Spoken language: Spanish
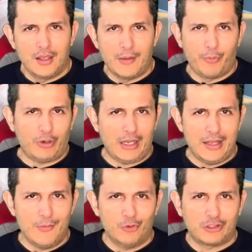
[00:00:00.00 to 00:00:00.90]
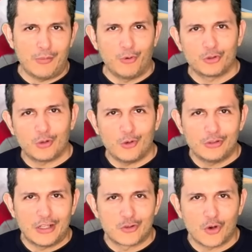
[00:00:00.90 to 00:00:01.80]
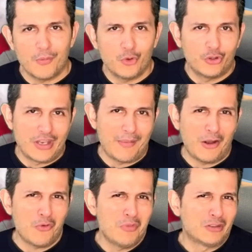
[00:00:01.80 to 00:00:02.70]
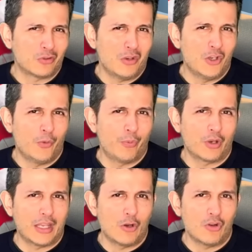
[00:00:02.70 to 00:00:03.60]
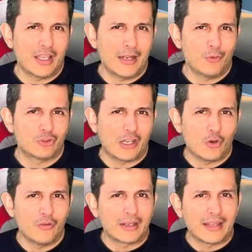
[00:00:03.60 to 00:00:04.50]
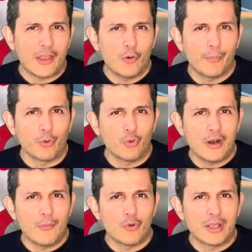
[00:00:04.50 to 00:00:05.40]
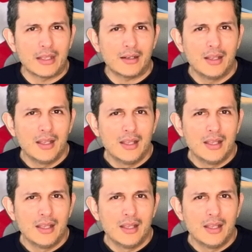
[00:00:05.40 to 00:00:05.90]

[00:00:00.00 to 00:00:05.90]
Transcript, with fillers: que porque le dimos el voto a Donald Trump nos llamaron misóginos porque no queremos ser gobernados por una mujer.